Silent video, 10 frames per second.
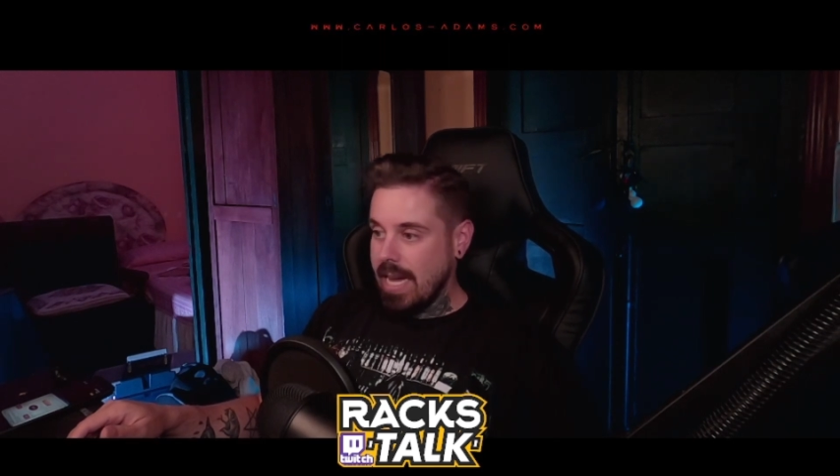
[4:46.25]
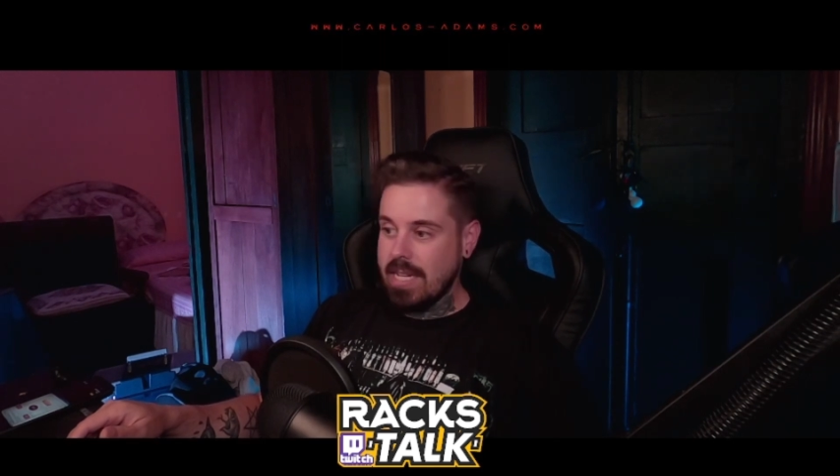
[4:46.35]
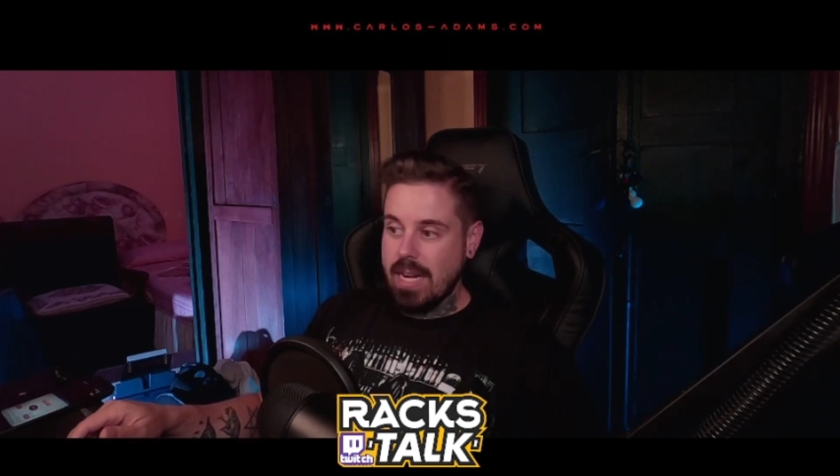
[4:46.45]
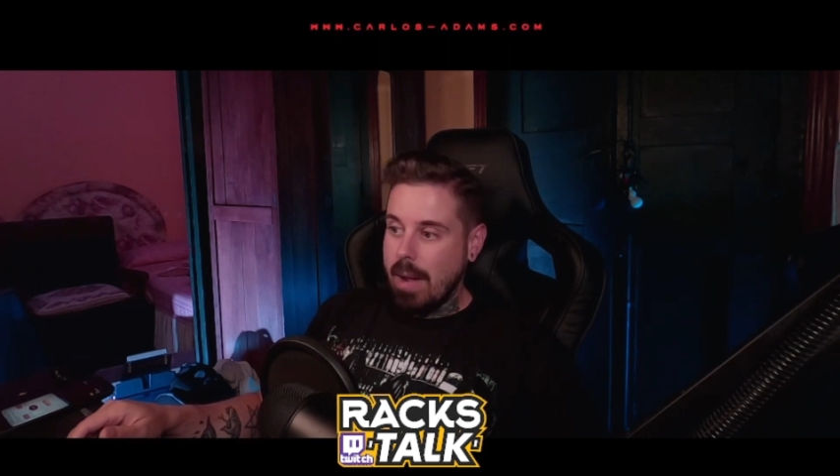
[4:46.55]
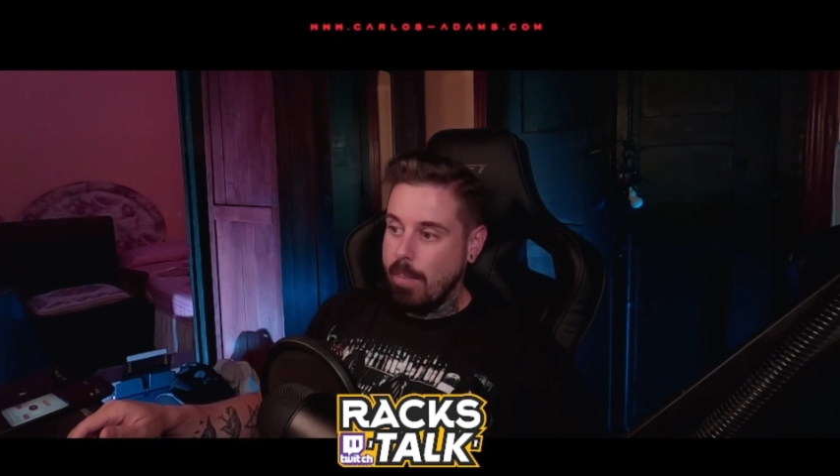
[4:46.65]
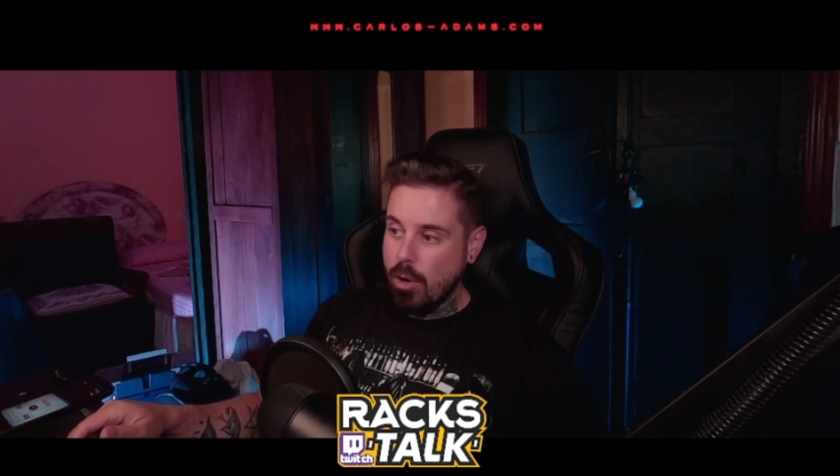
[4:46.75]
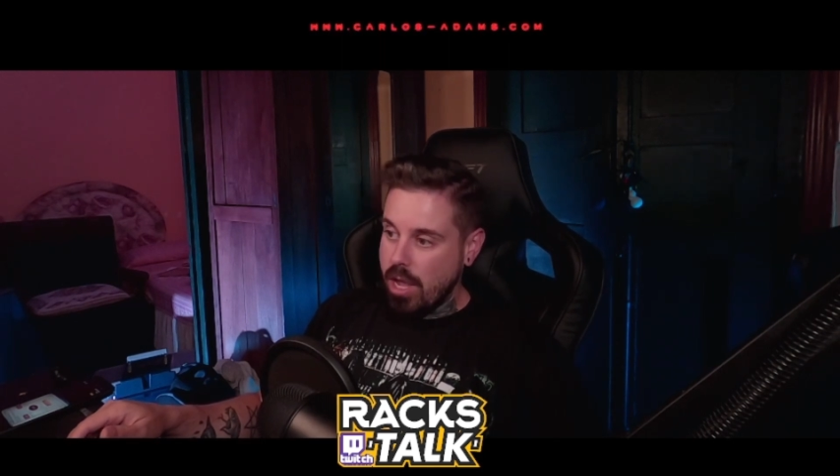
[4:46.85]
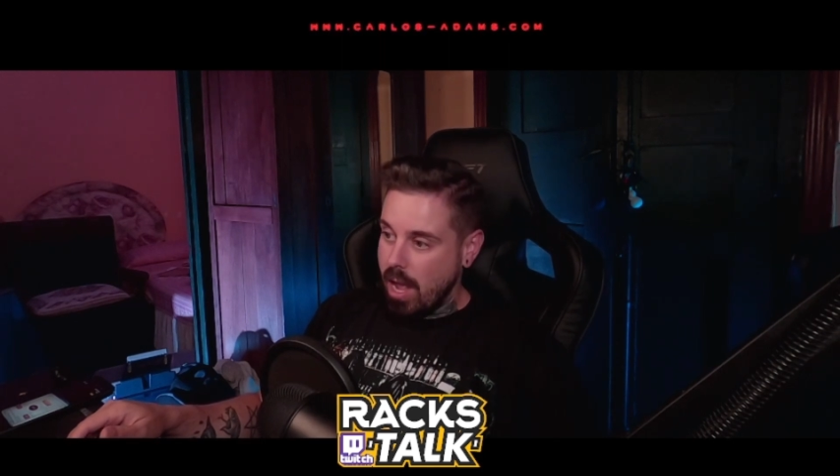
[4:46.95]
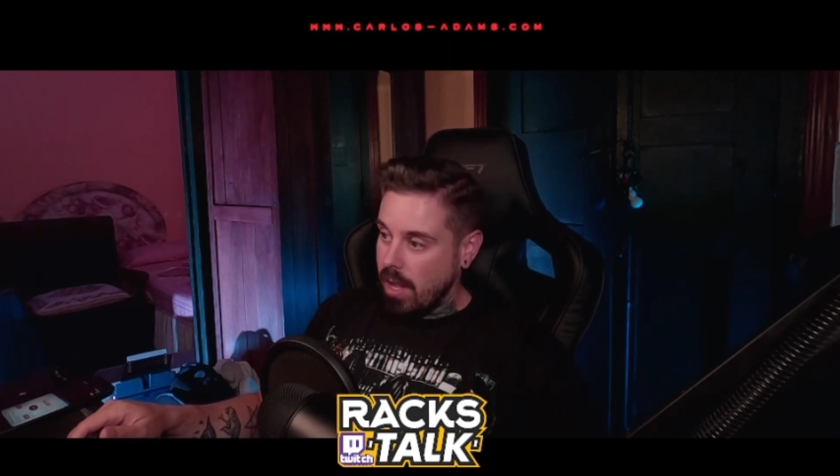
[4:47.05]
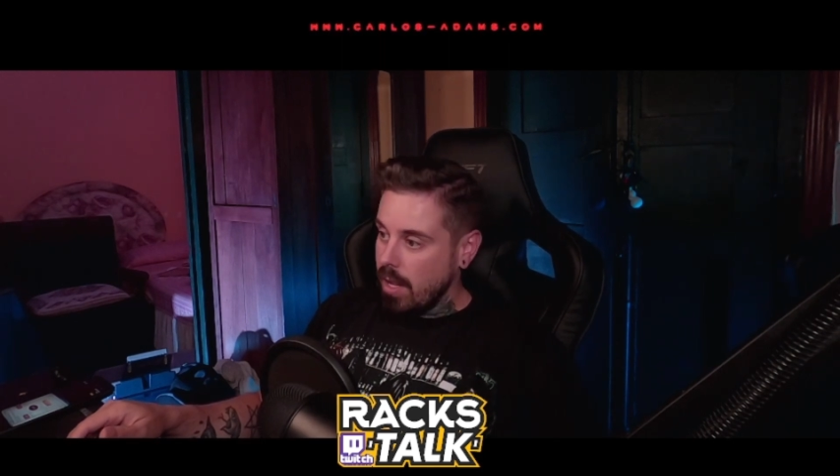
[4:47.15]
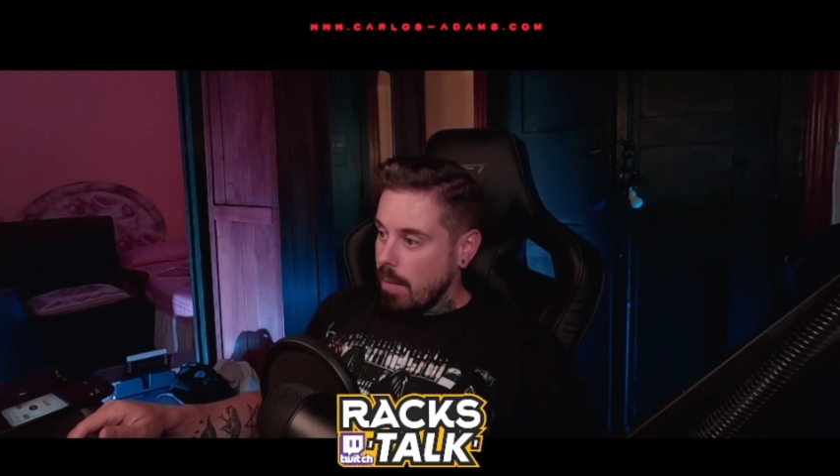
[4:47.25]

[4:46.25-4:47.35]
es la polla